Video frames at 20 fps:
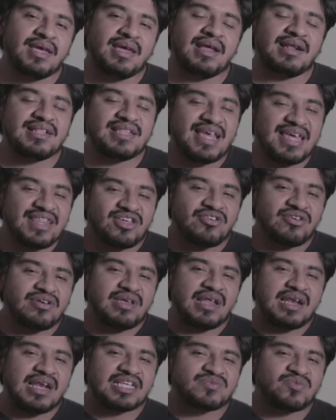El día de hoy
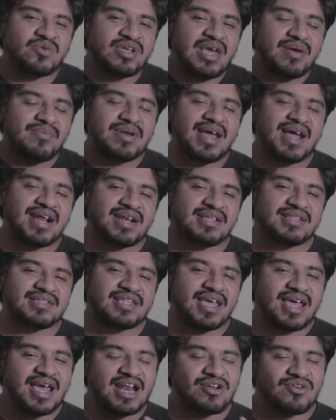les voy a hablar
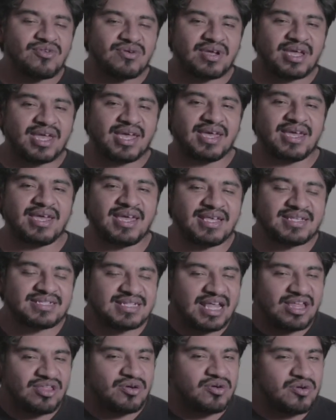de algo que he
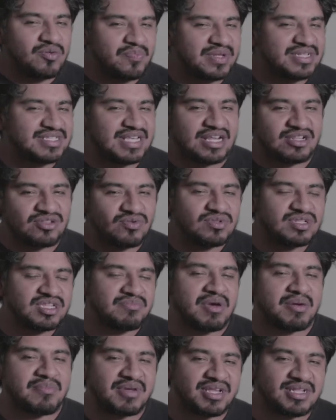estado pensando
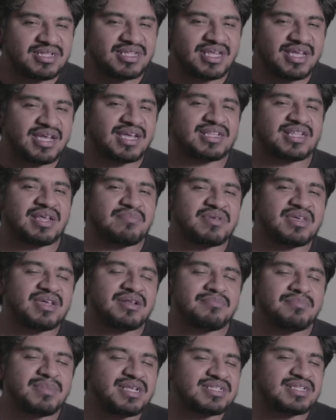últimamente y que
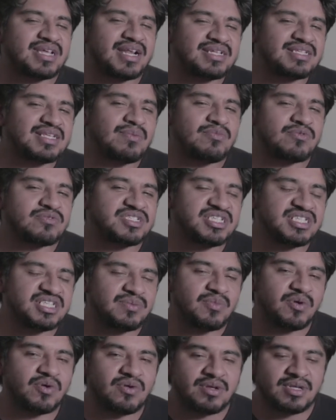también me interesa
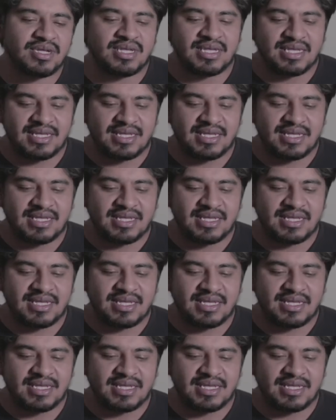muchísimo,